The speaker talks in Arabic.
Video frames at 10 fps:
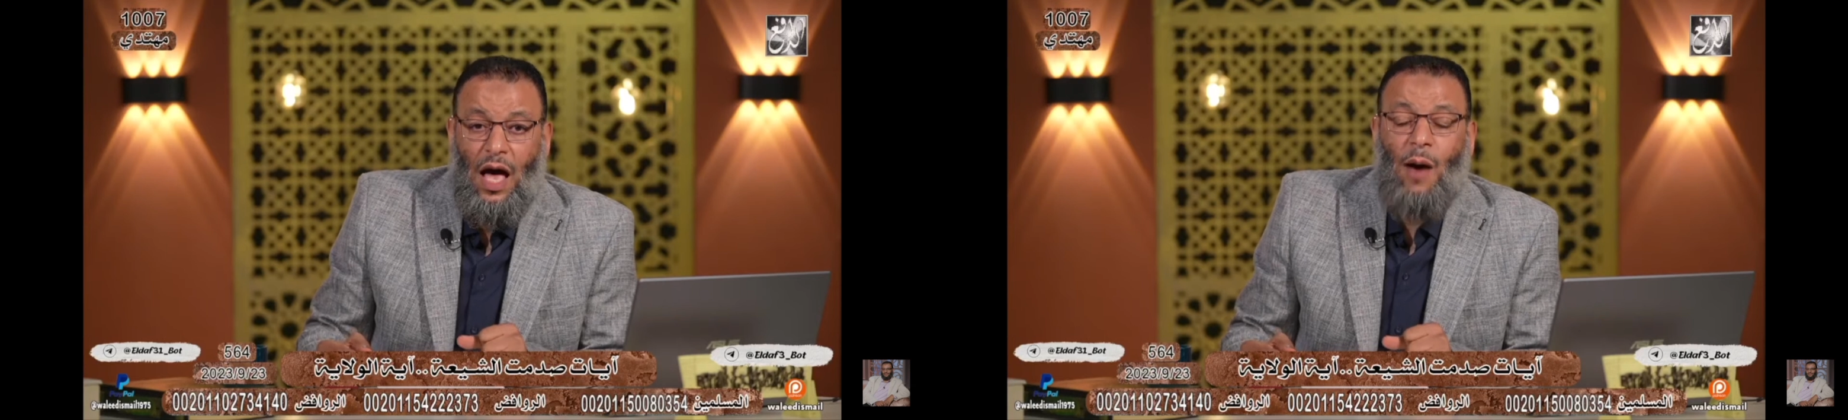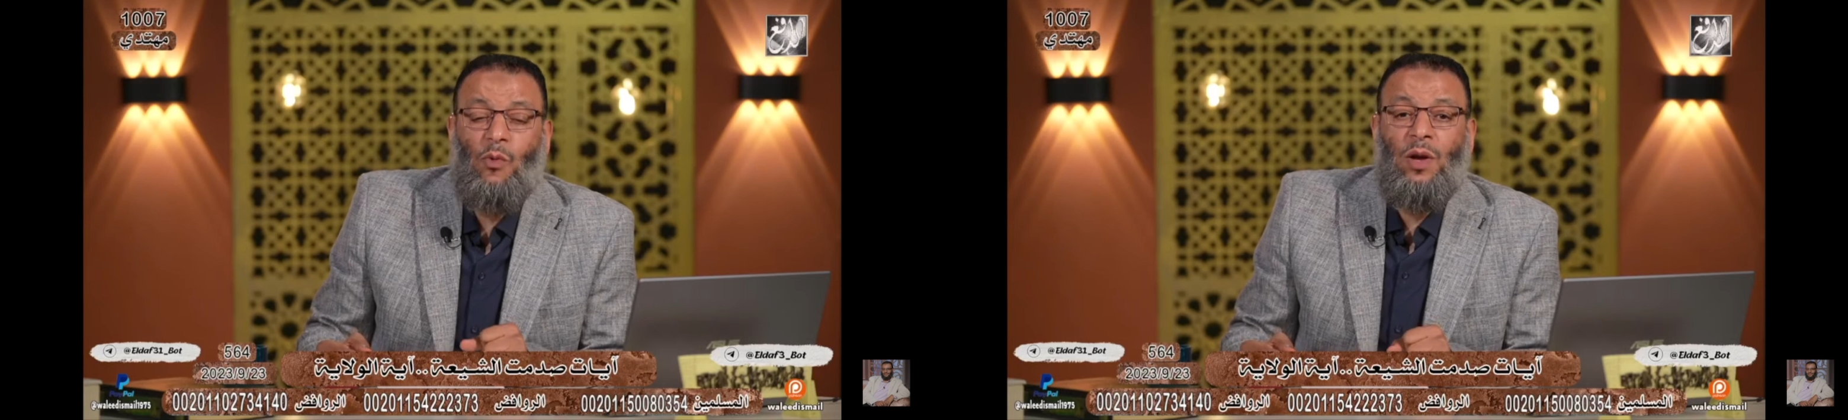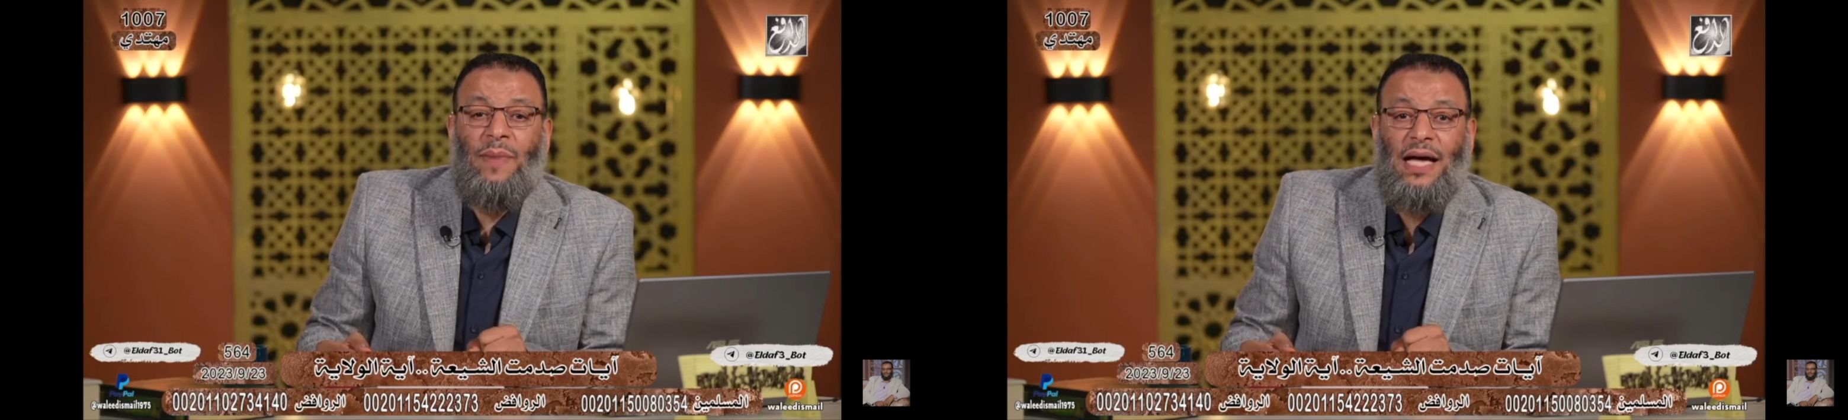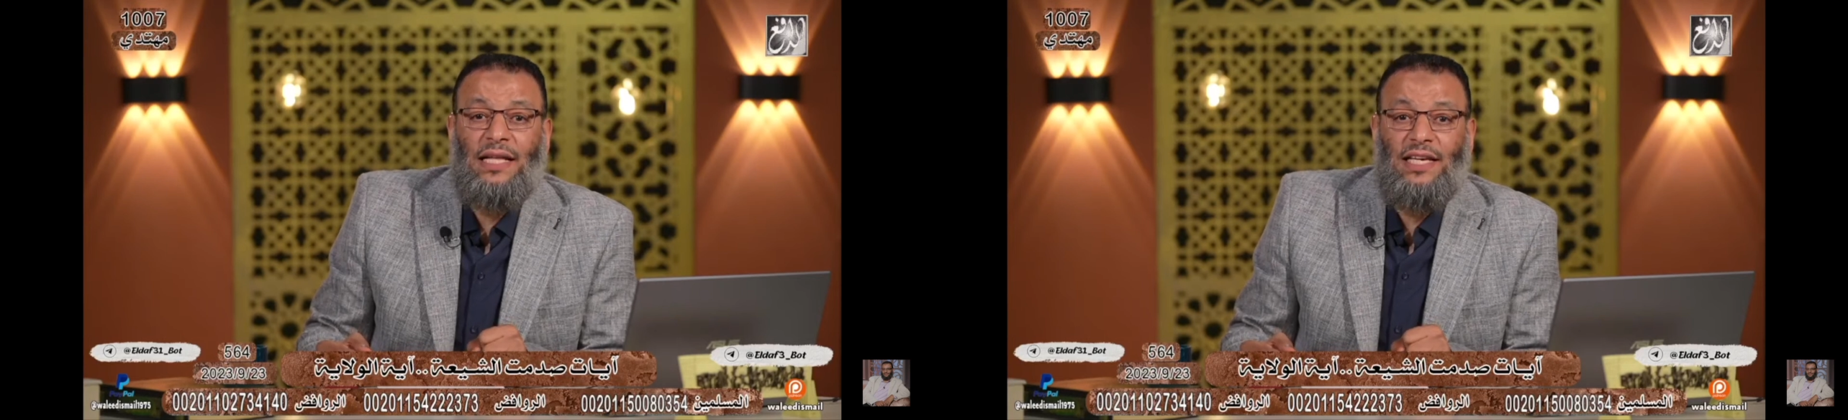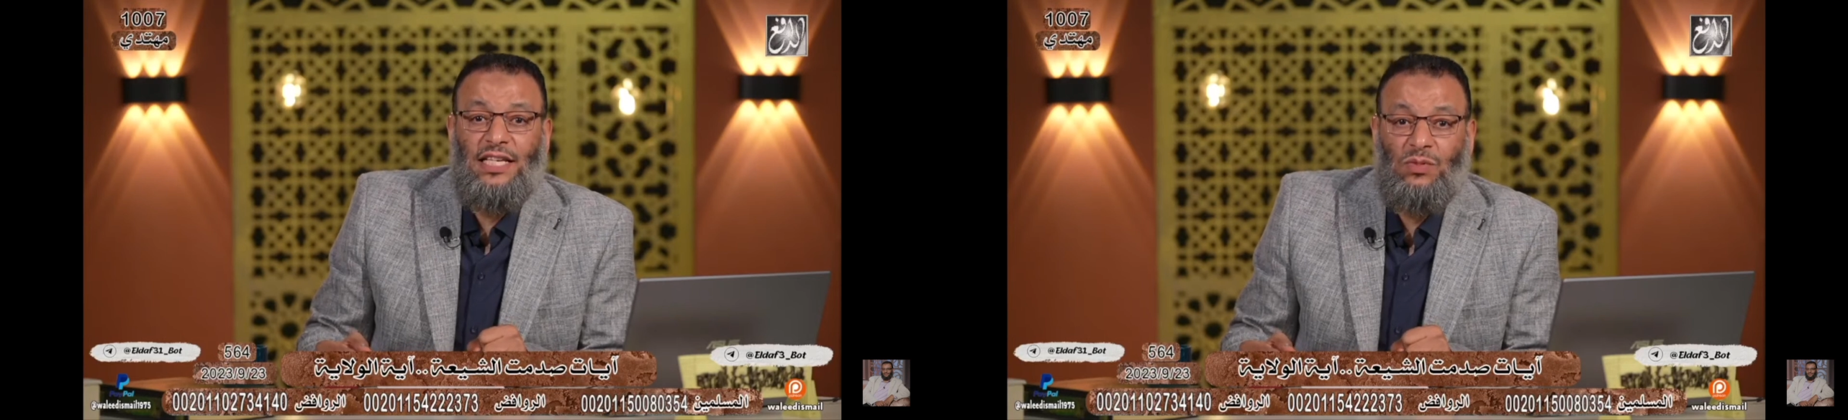ابو
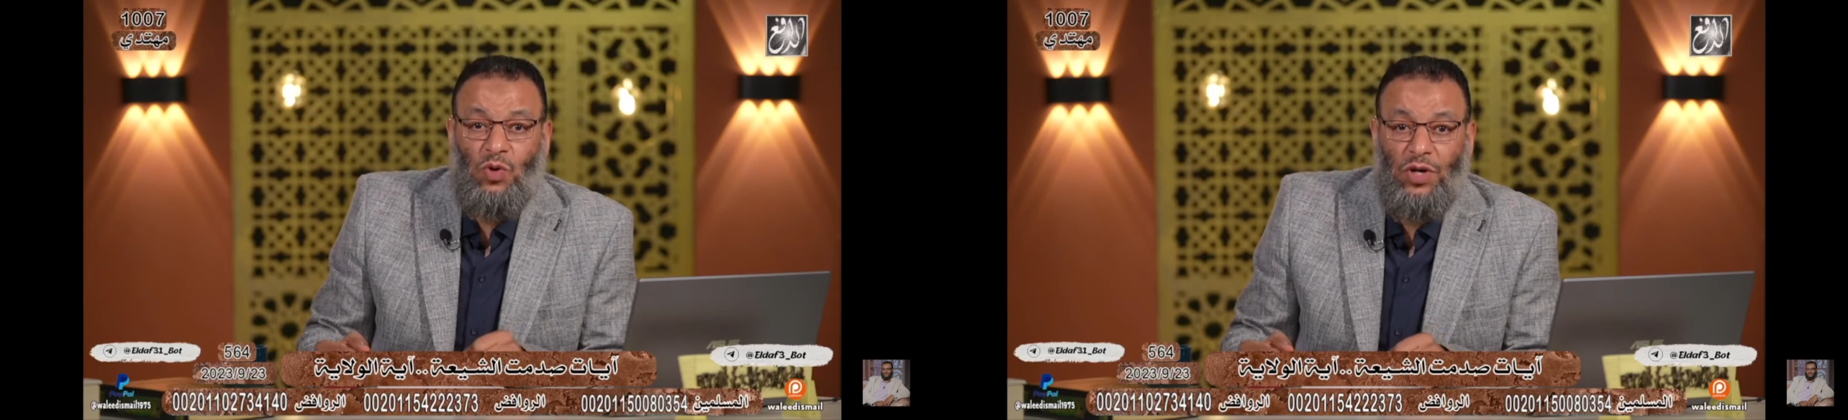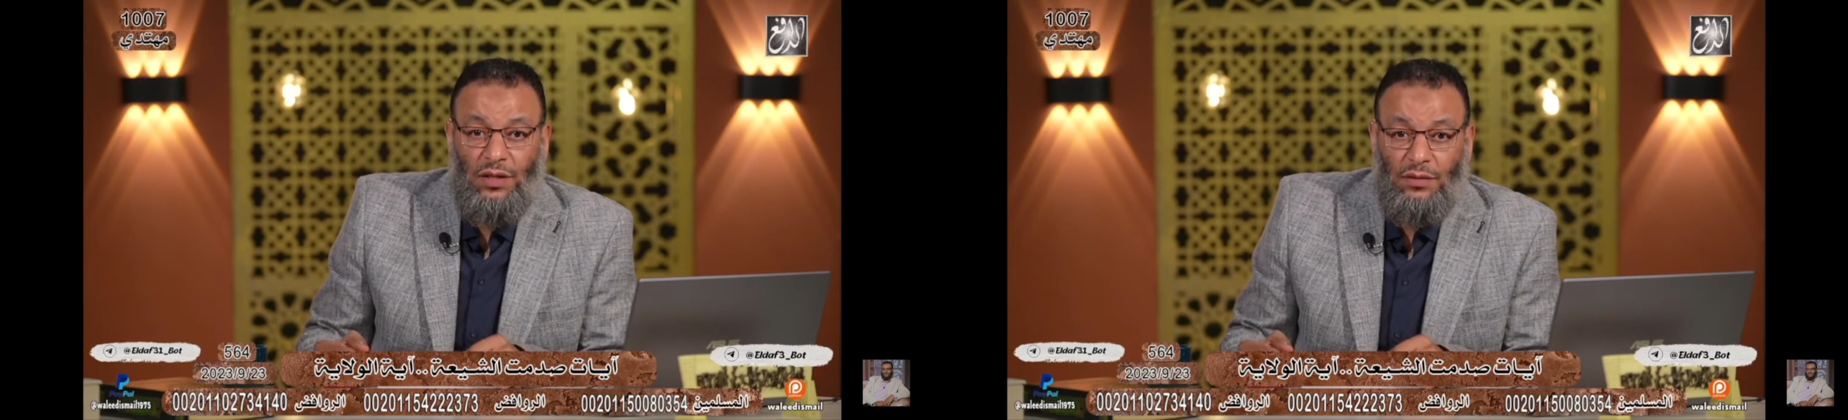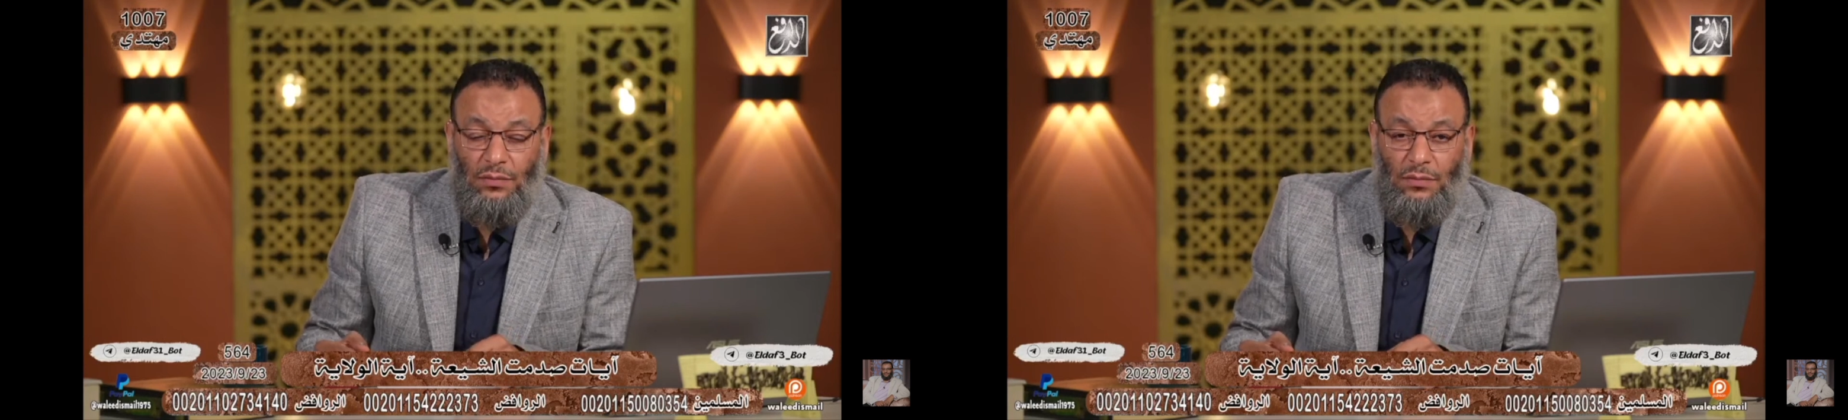المهدي اسمه ايه؟